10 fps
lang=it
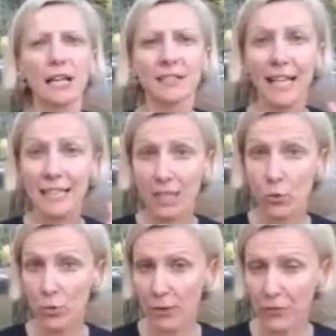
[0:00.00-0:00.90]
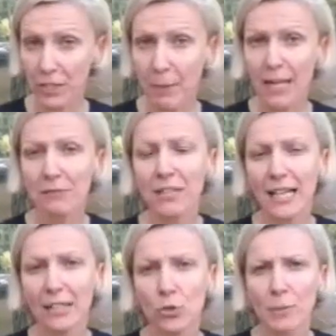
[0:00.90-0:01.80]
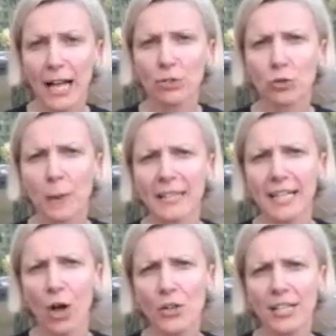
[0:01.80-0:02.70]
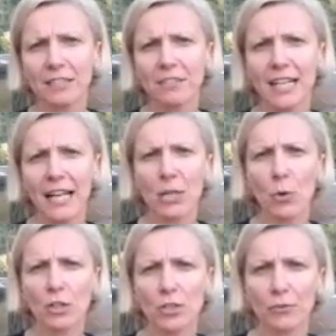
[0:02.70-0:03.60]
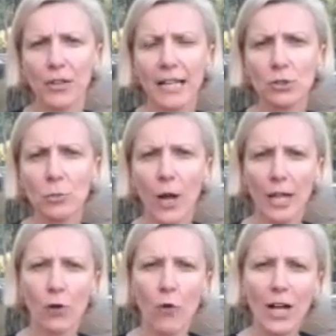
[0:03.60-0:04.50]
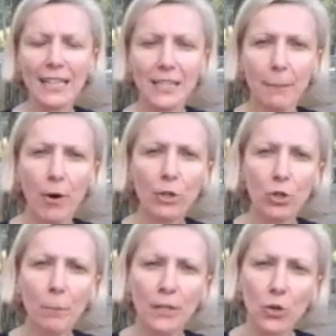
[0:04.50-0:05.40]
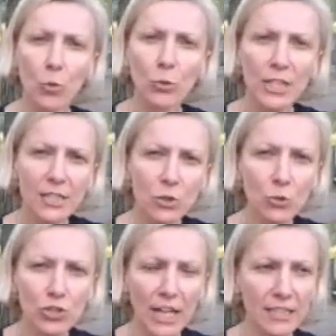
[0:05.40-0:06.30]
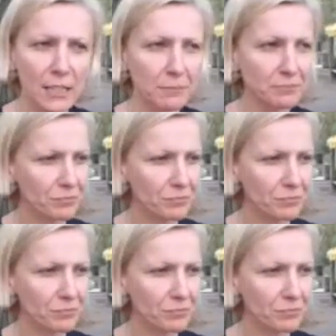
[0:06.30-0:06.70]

senza alcuna firma, invitandomi a sospendere ogni attività riguardo al referendum e convocata a rapporto per comunicazioni urgenti.